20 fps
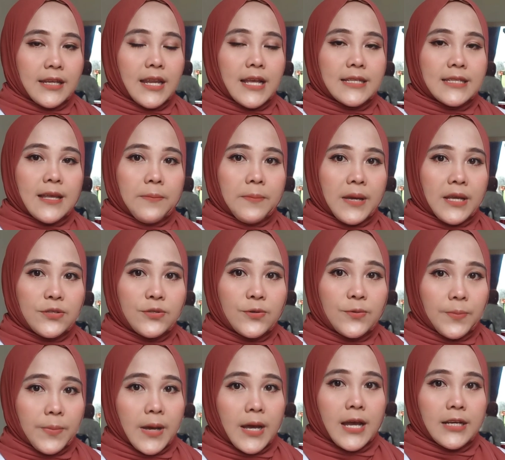dan sampai
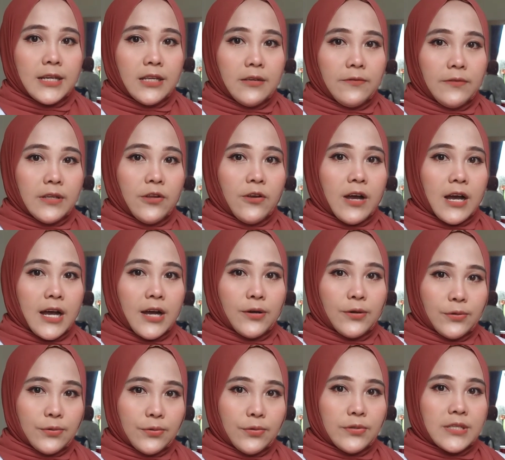jumpa di video
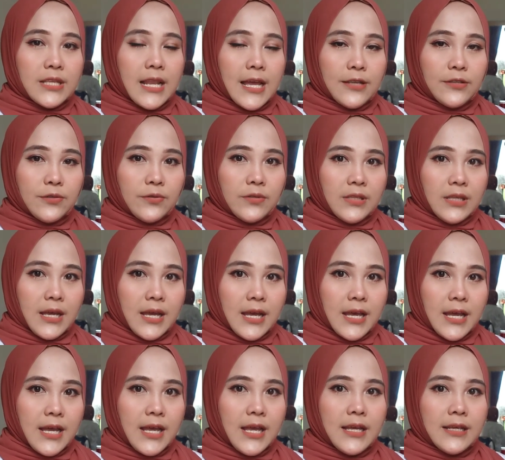aku
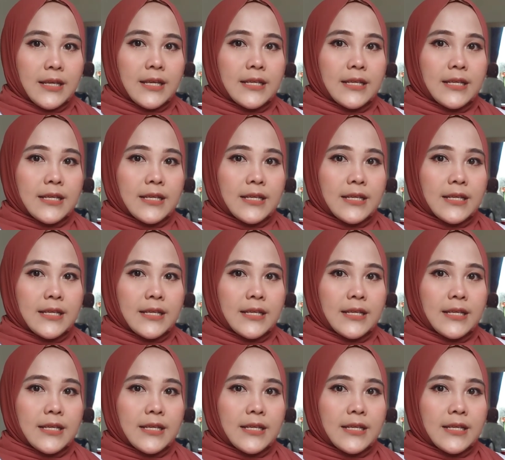selanjutnya